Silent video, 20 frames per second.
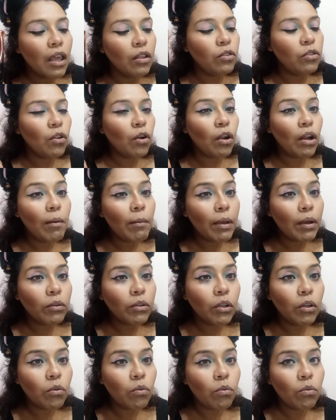No le veo
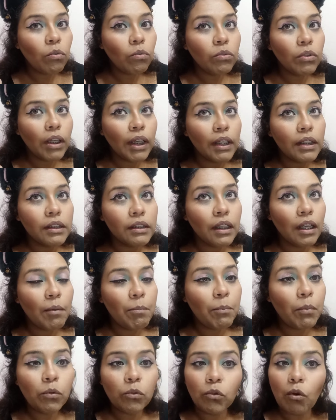ningún este,
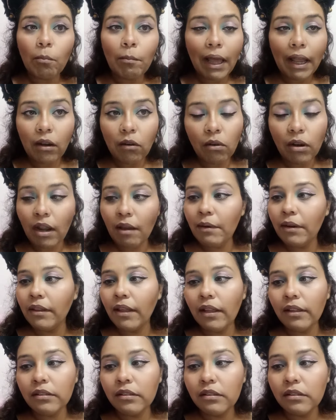punto malo, la
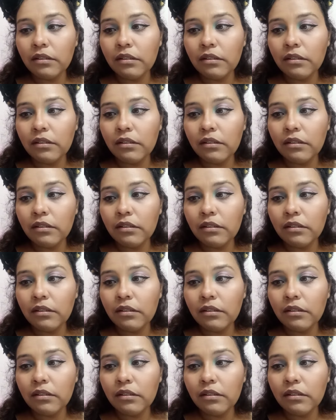verdad.